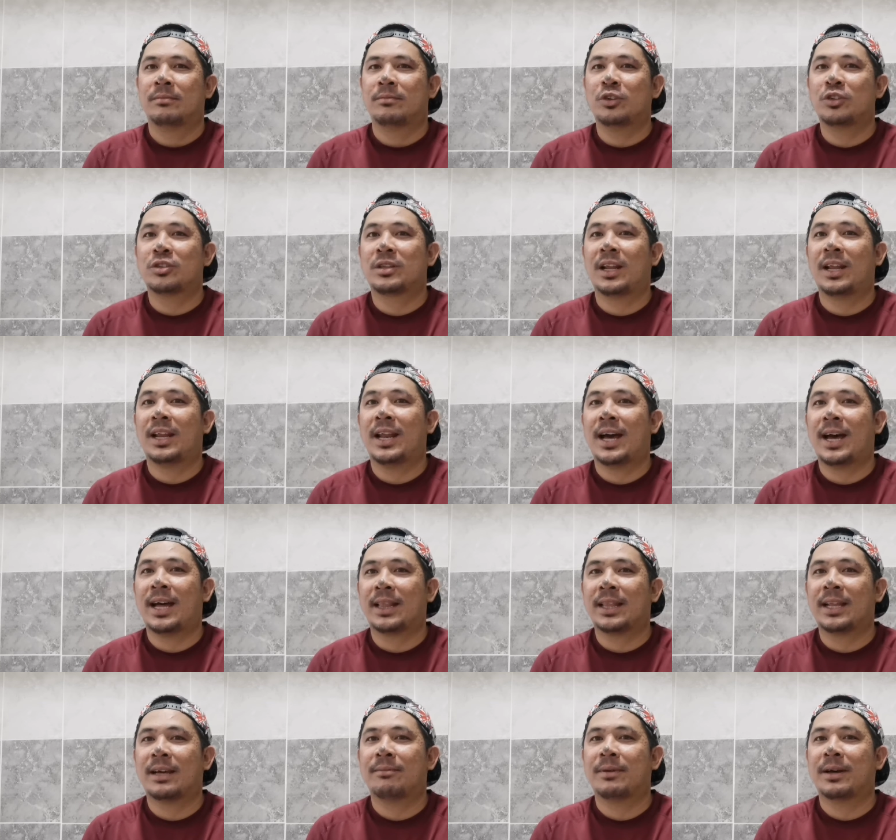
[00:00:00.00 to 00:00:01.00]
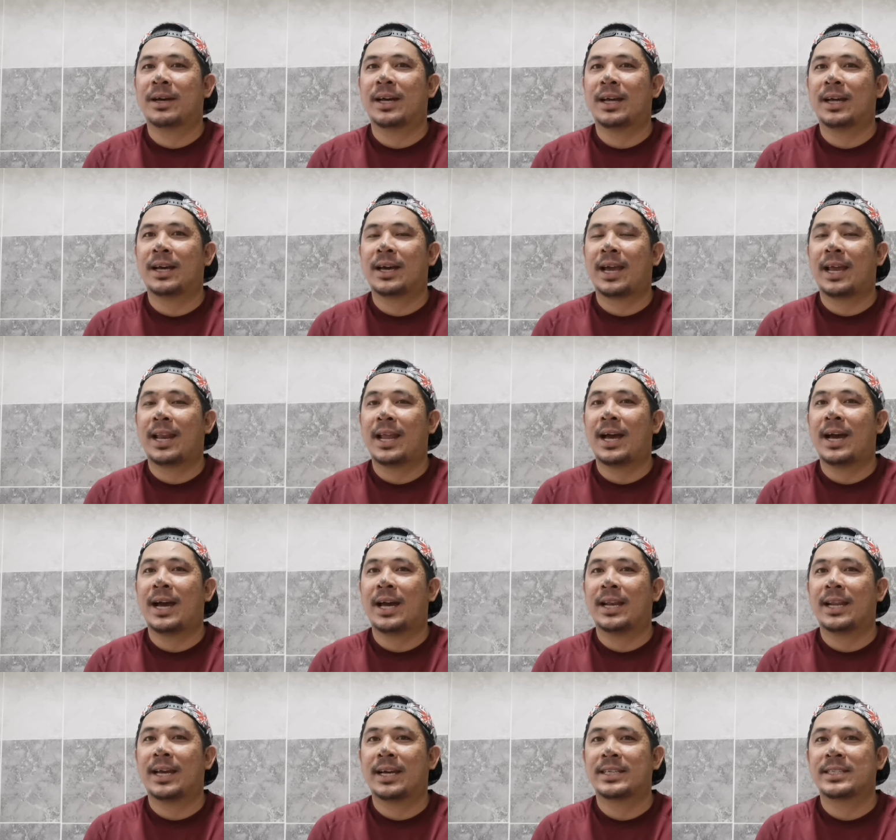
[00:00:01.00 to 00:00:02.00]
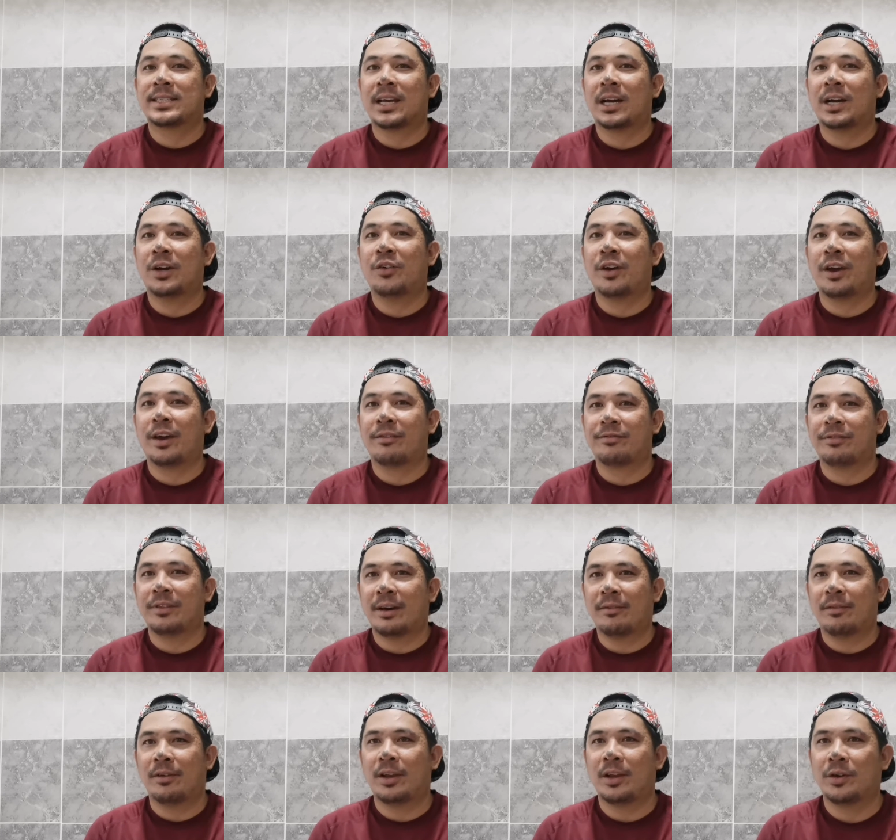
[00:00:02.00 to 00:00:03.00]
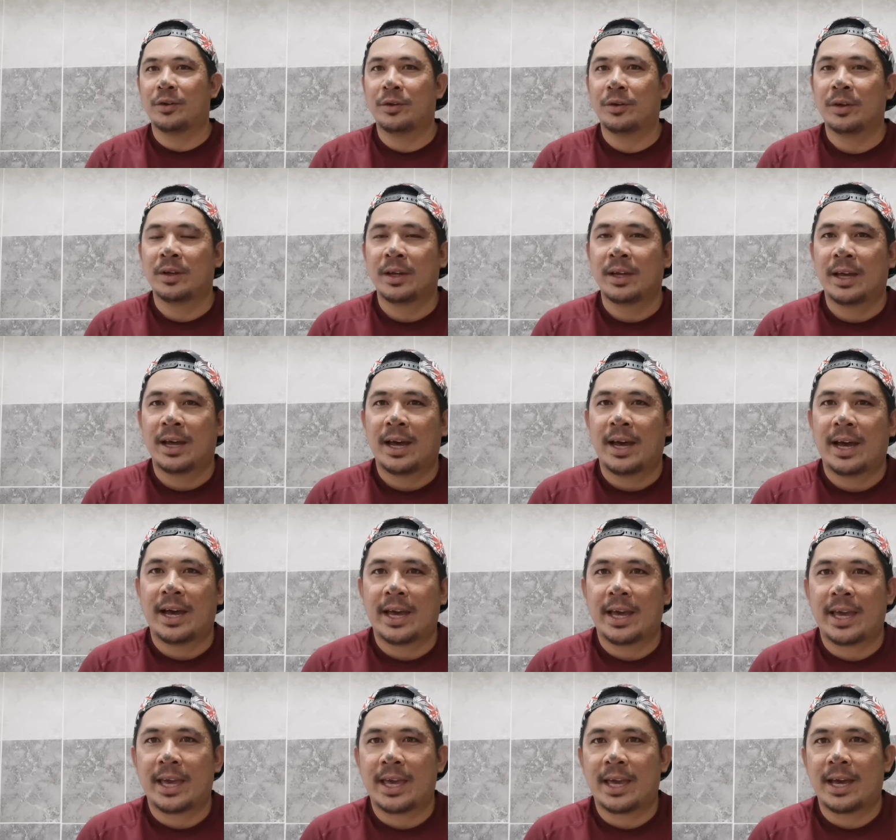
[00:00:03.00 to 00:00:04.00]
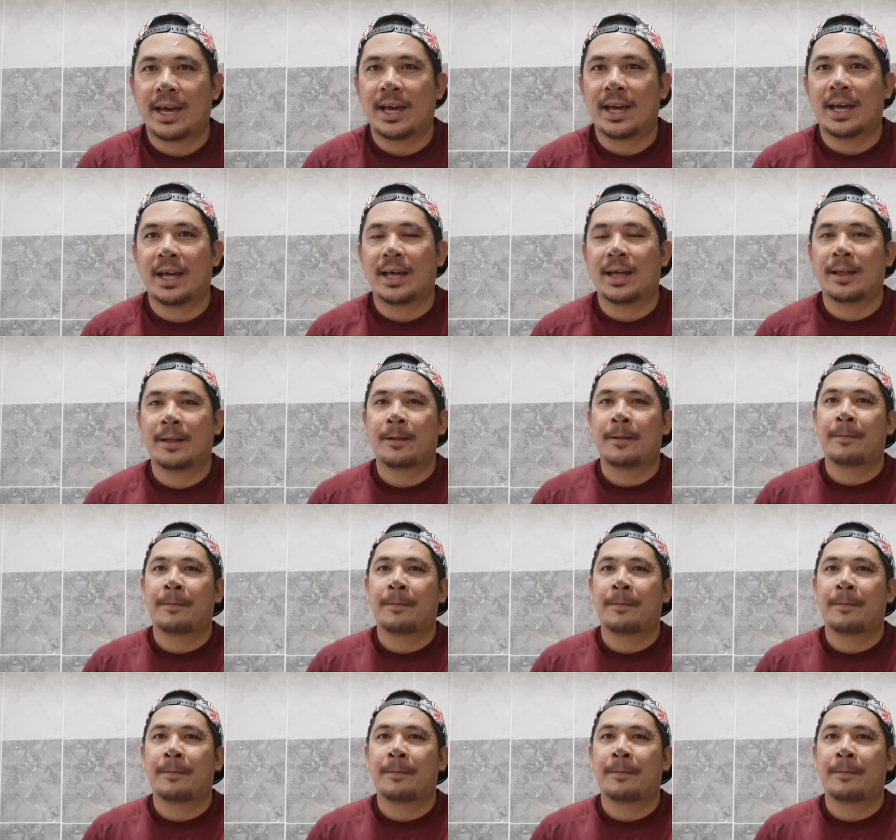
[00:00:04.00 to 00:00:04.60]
mostly lahat ng mga kailangan ng isang OFW ay uh,